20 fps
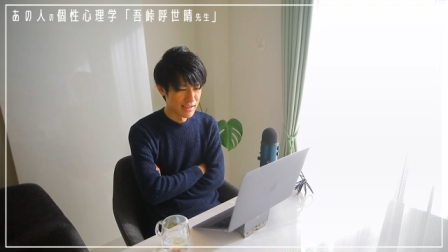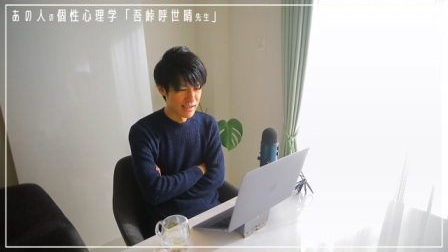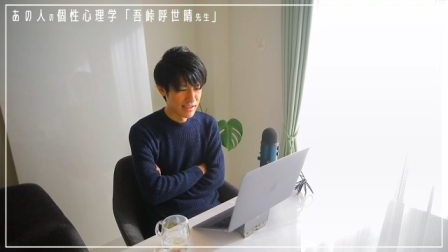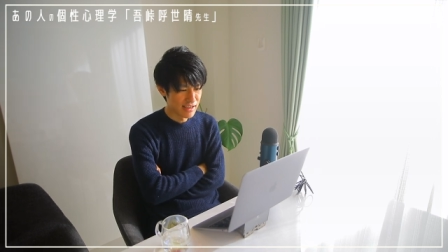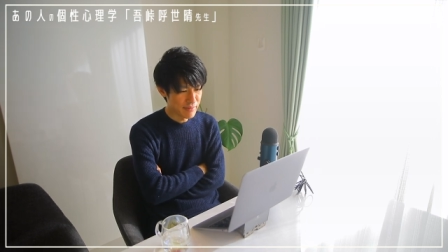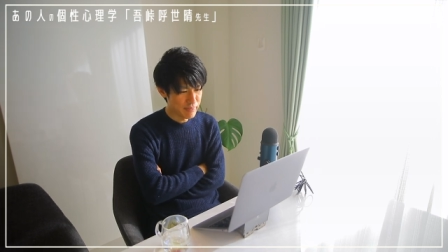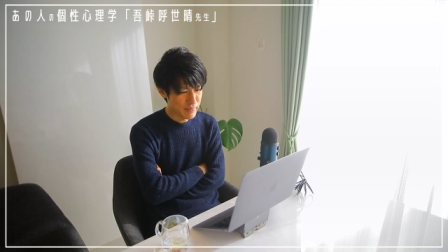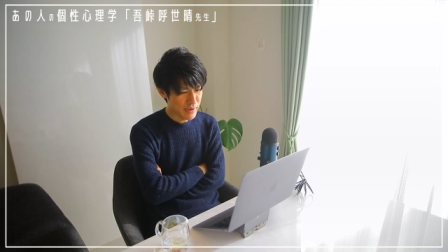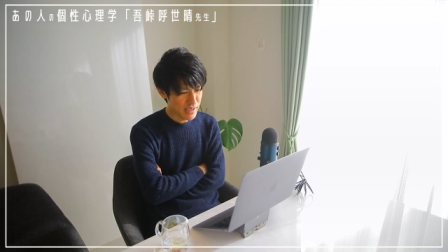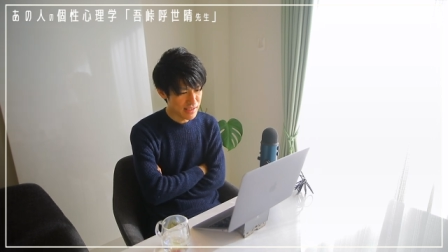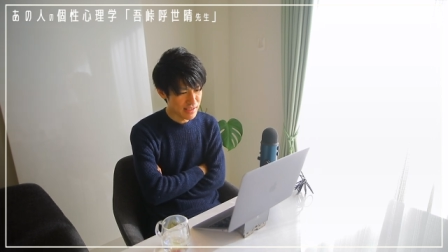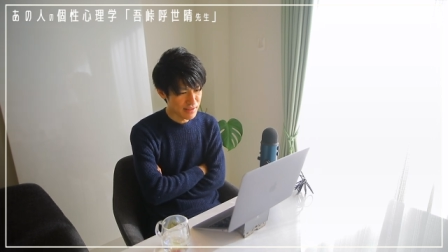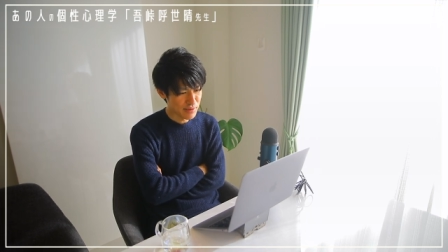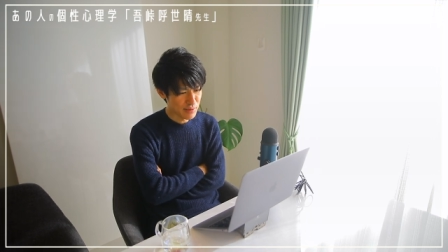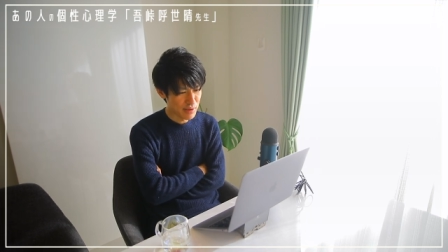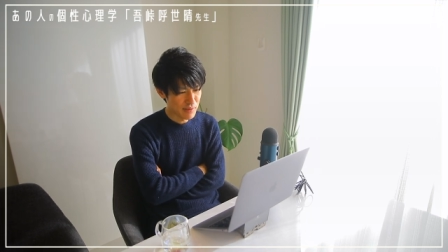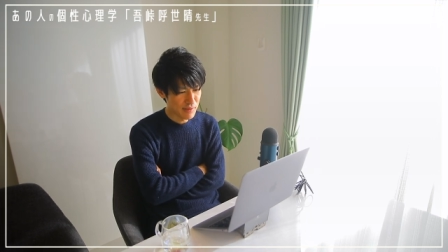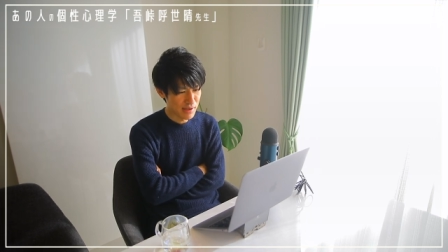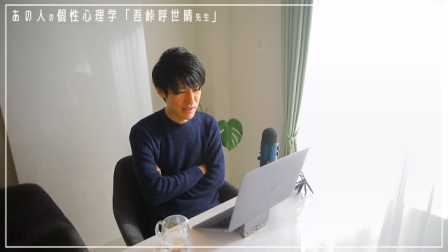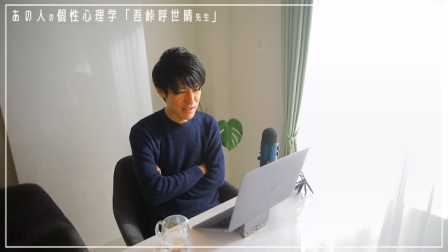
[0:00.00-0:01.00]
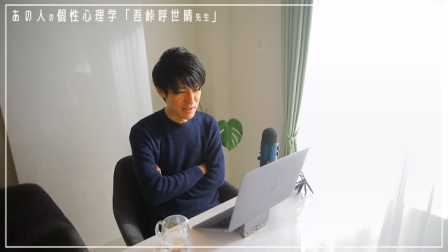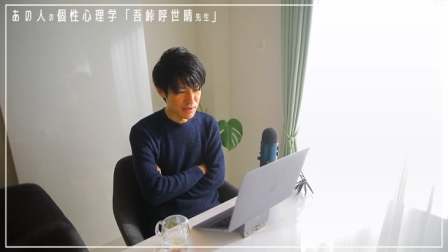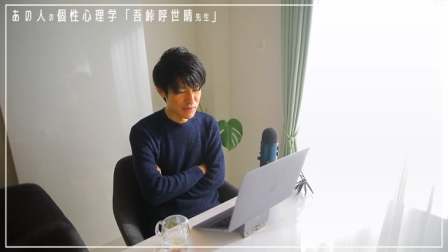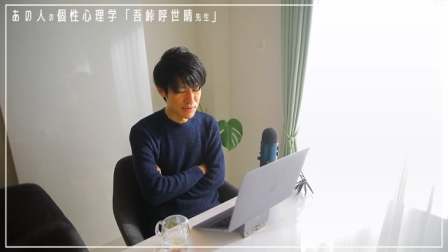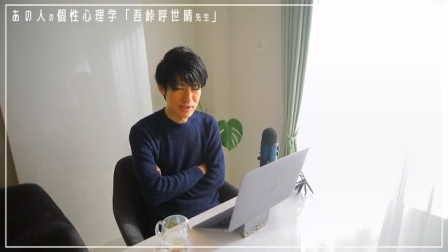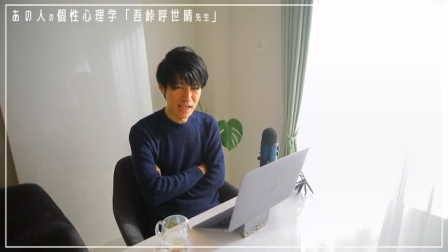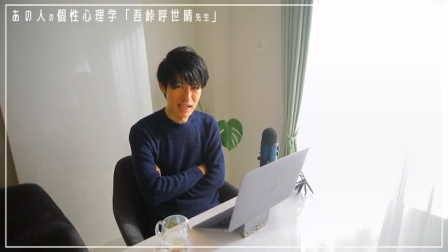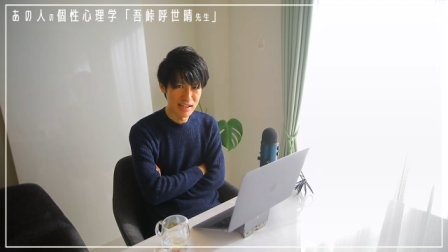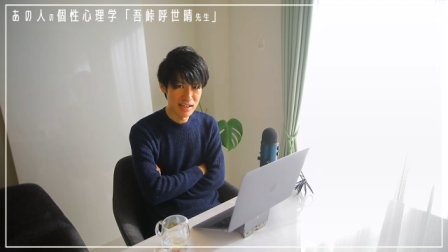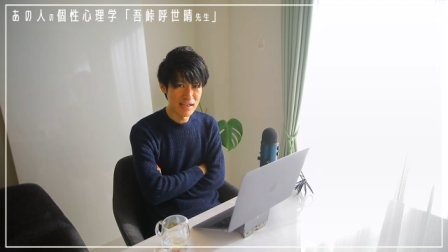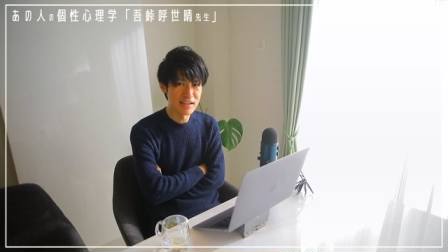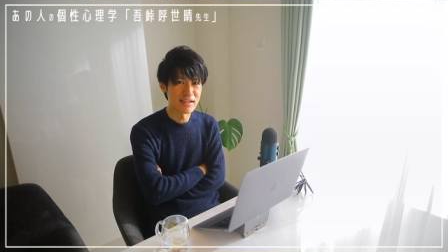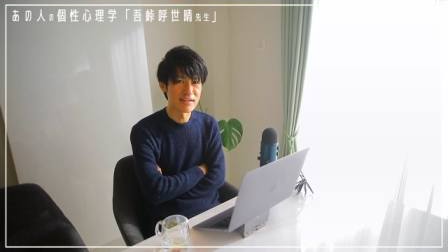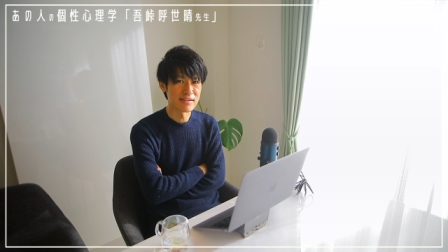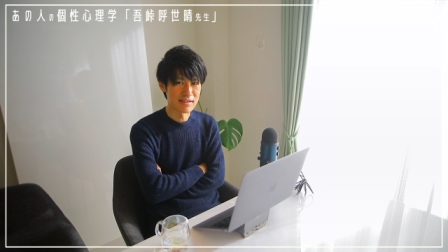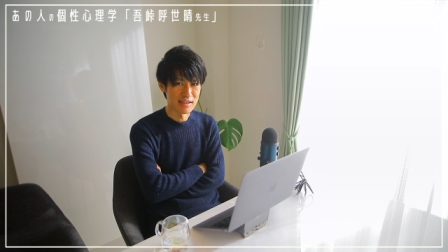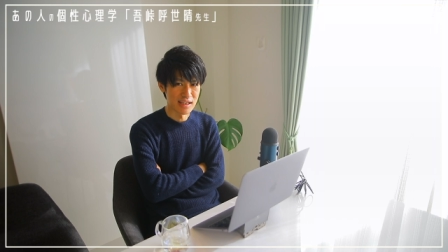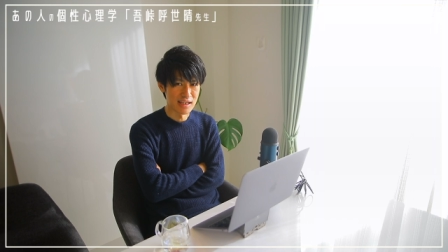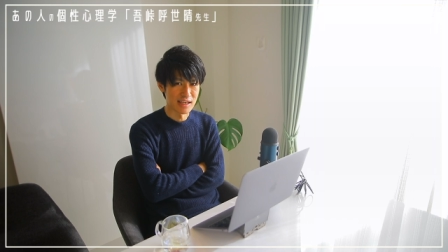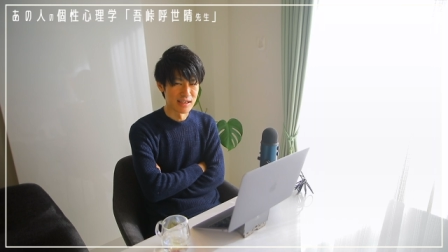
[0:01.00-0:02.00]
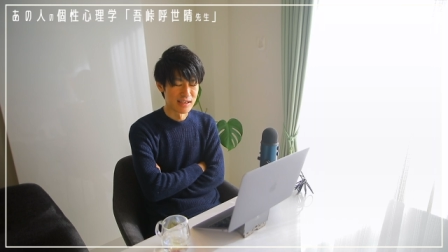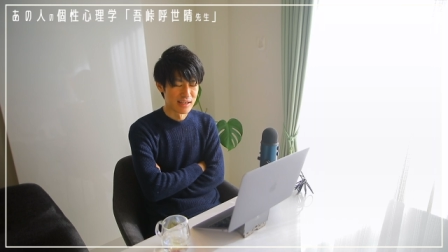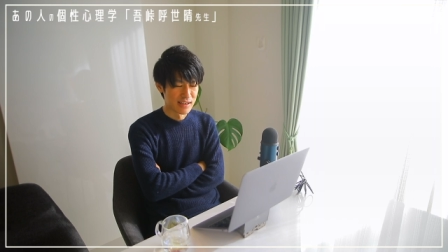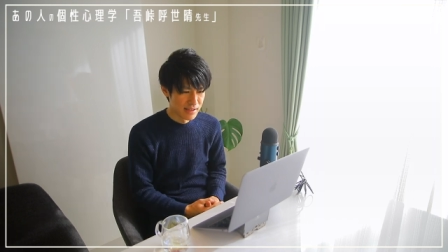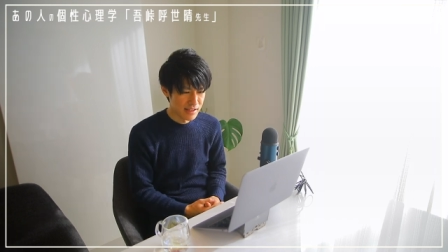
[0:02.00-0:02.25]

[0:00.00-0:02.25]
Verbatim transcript: やっぱりね、それはね、抜けないですね。